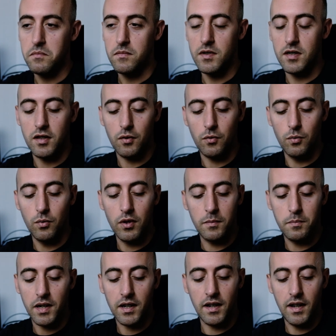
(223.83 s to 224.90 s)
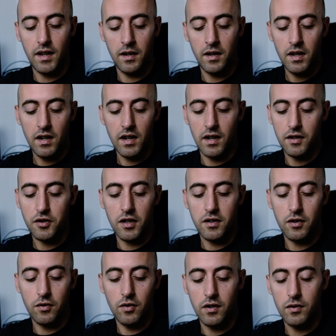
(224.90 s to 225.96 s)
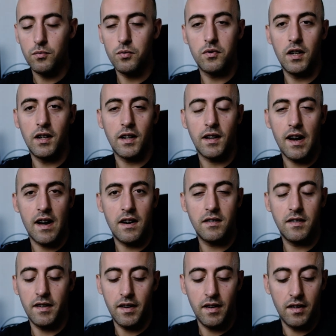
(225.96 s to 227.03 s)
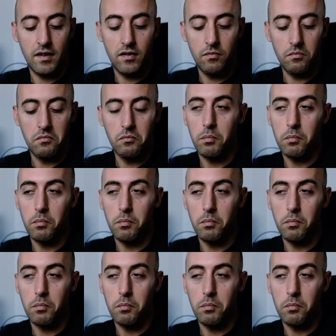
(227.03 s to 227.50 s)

sicuri perché accettano le, tutte le carte, mm,